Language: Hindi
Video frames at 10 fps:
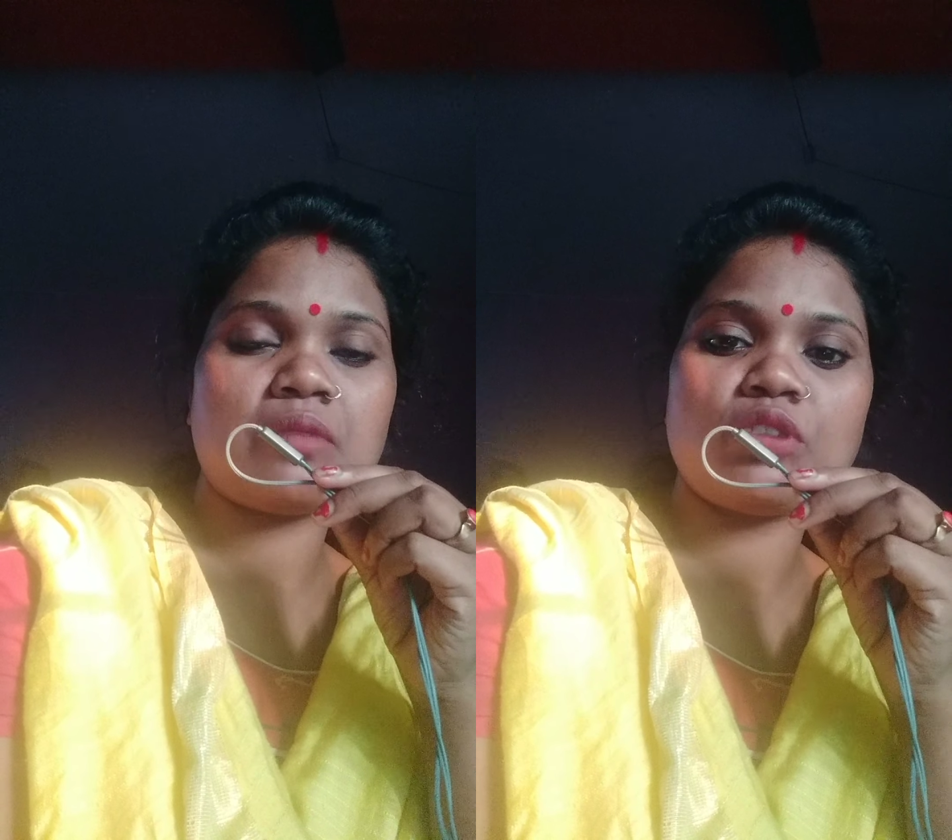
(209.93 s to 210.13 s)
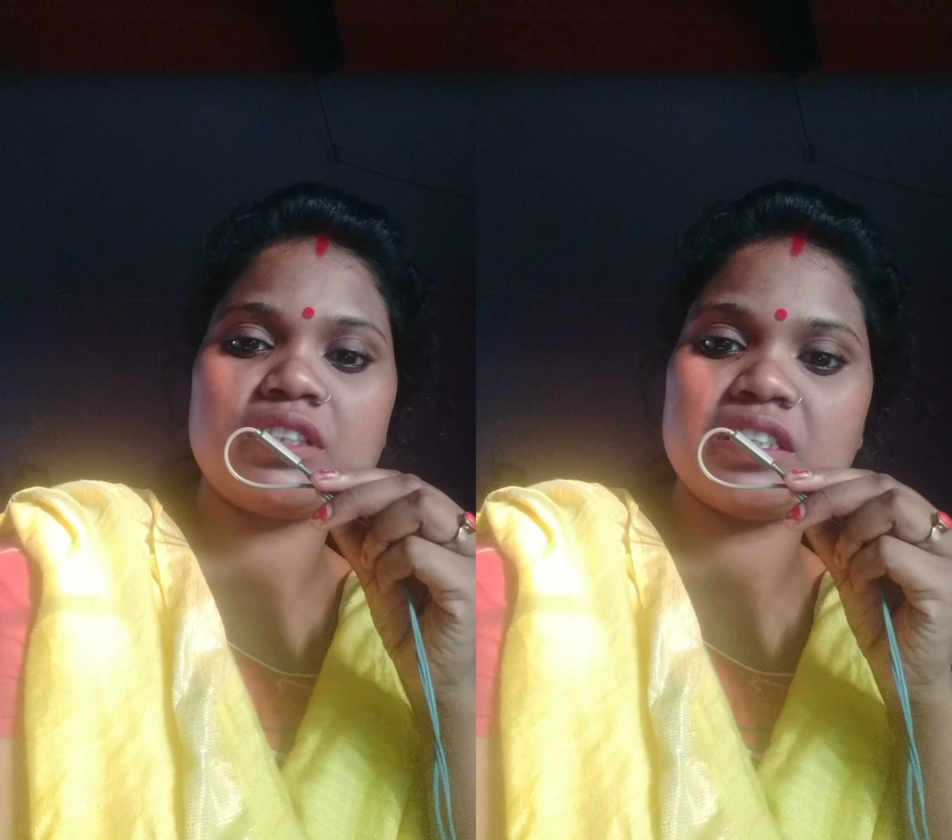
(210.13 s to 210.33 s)

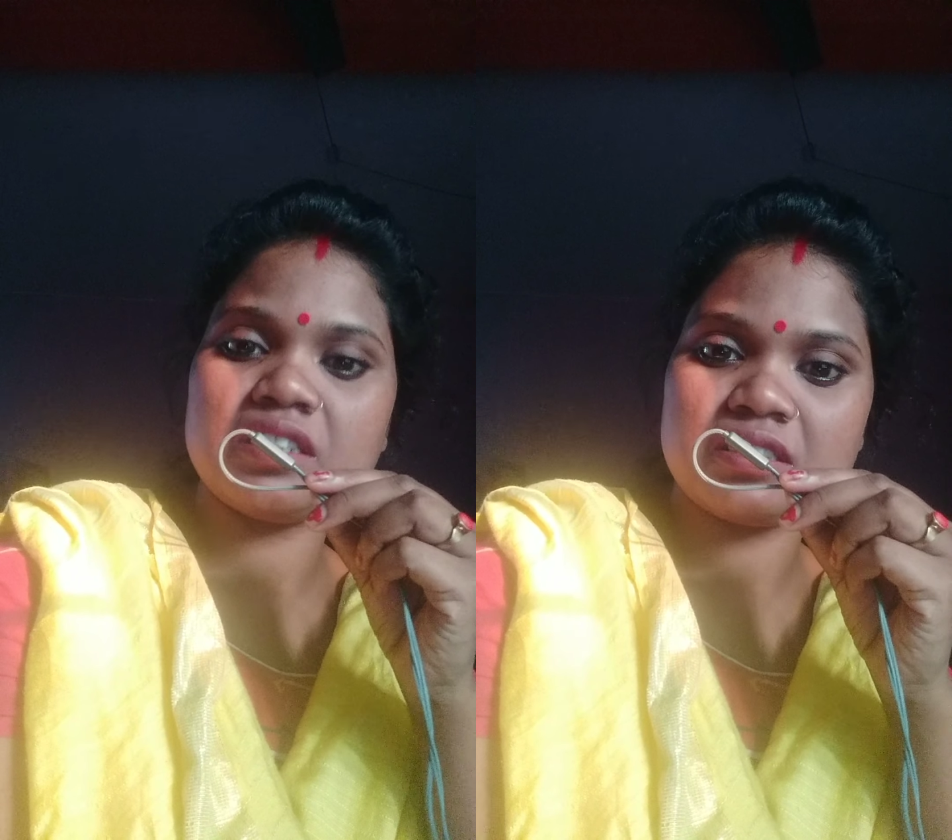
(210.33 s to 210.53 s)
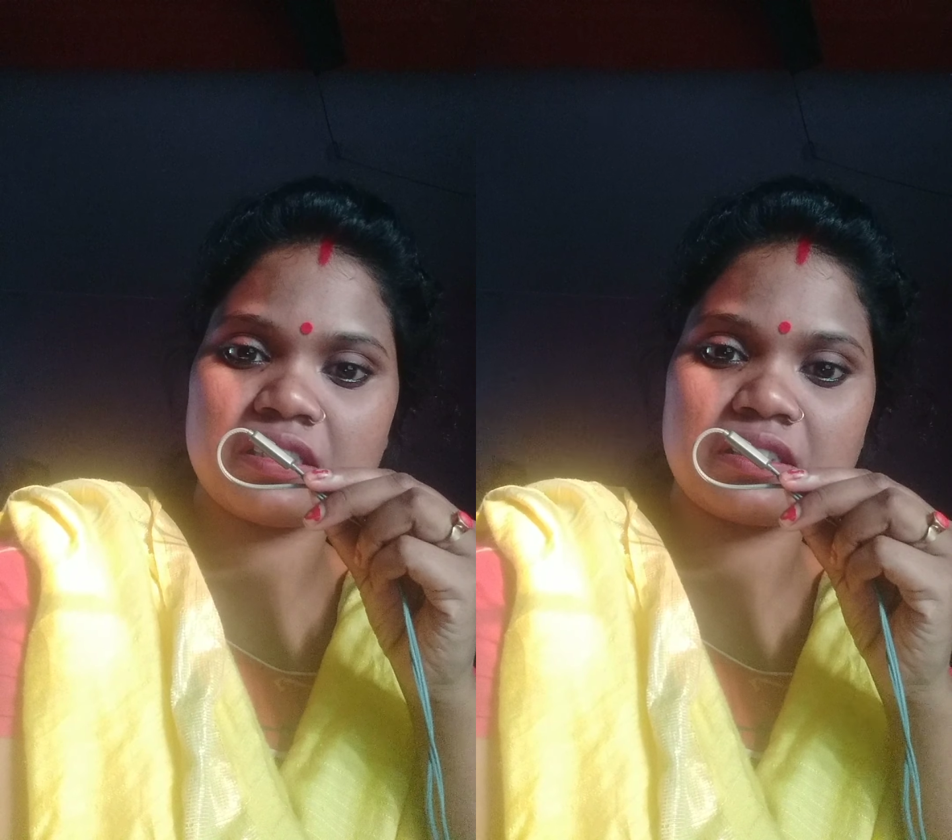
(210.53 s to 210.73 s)
बोलने नहीं
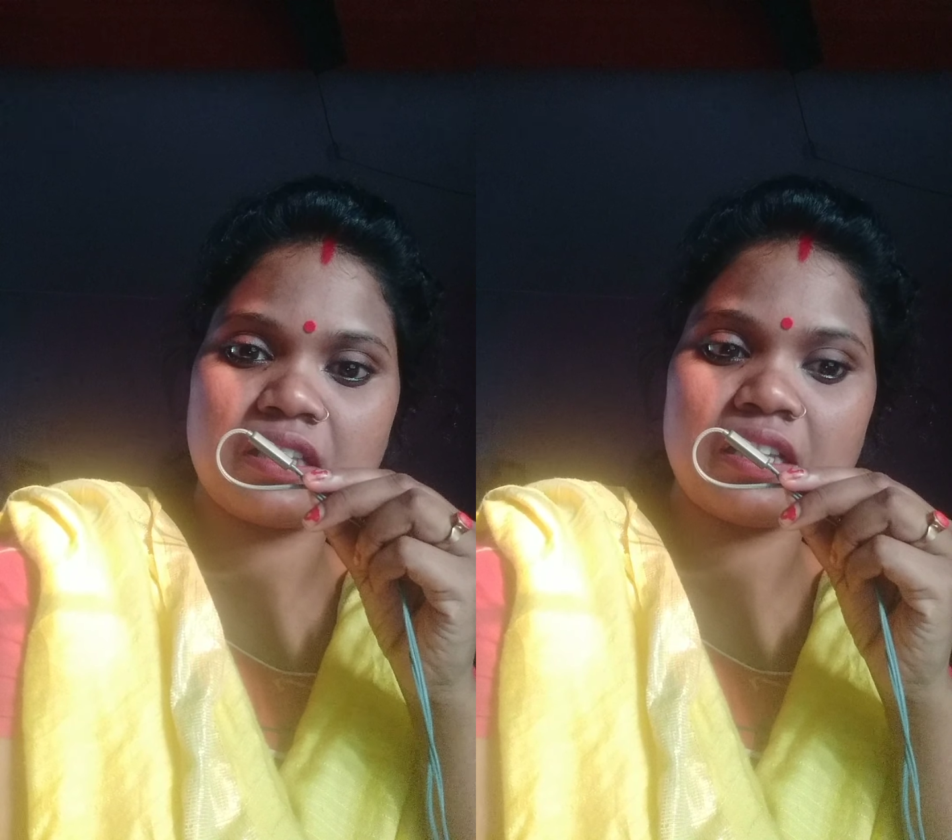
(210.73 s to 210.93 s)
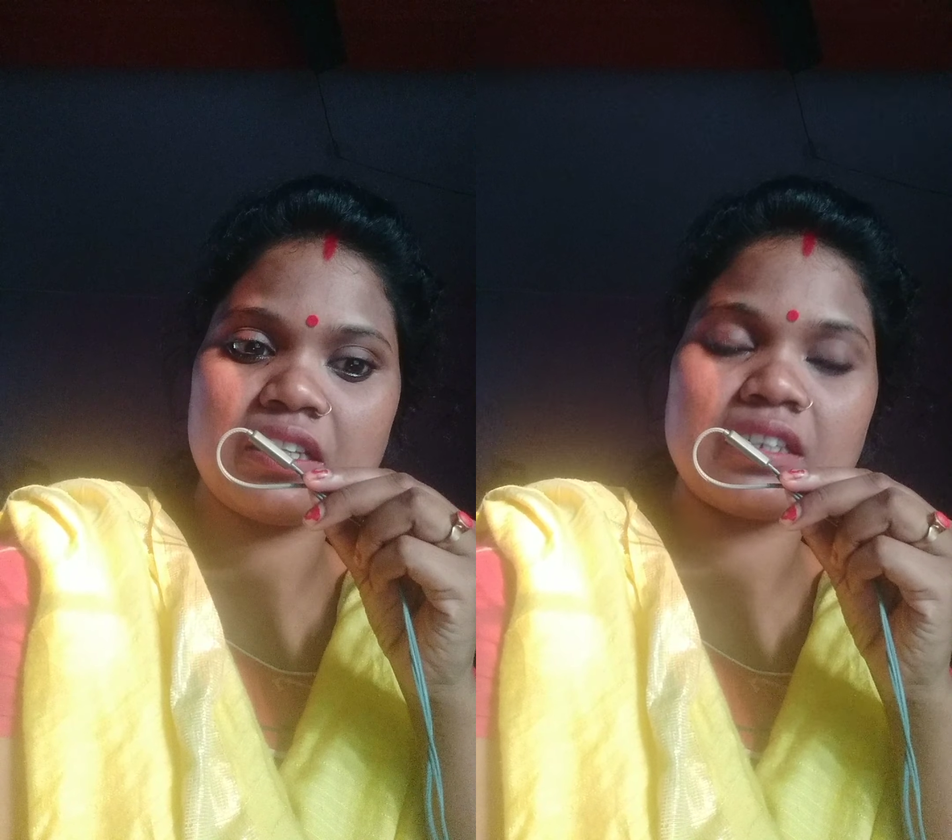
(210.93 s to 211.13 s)
सकता
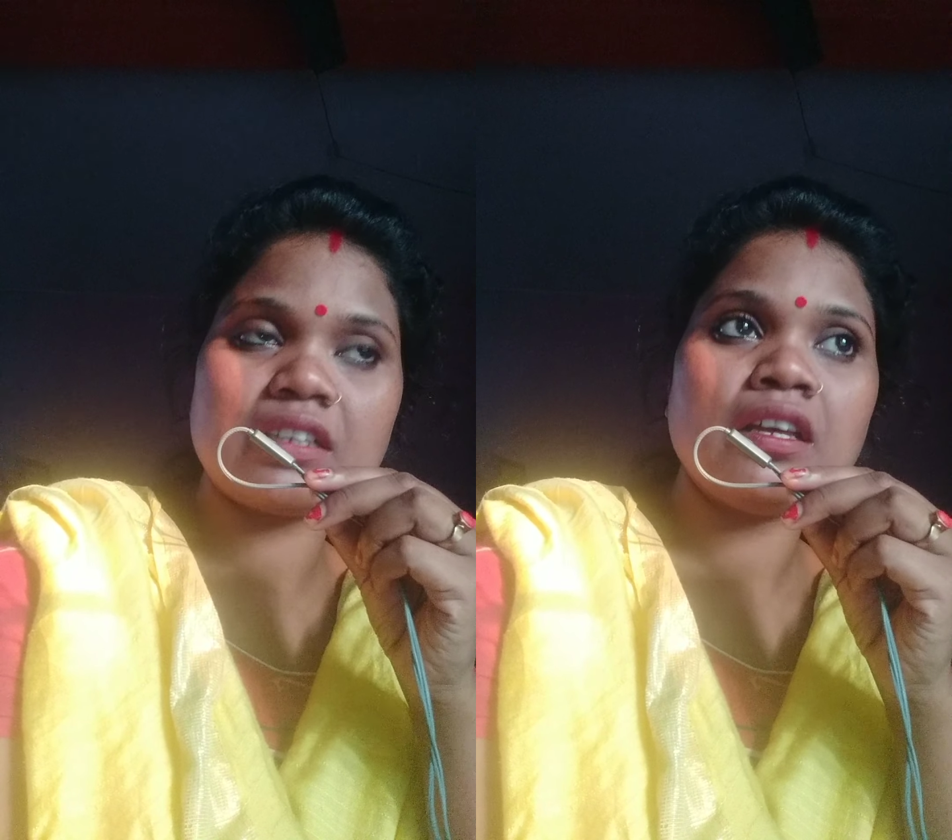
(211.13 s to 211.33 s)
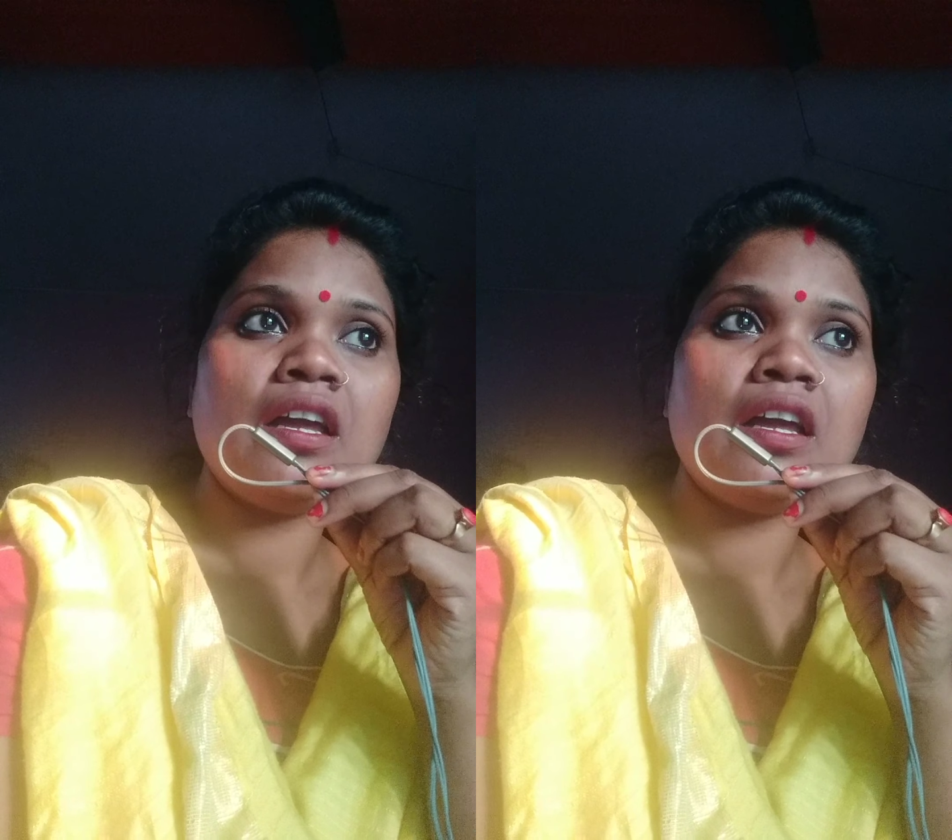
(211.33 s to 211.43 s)
है लेकिन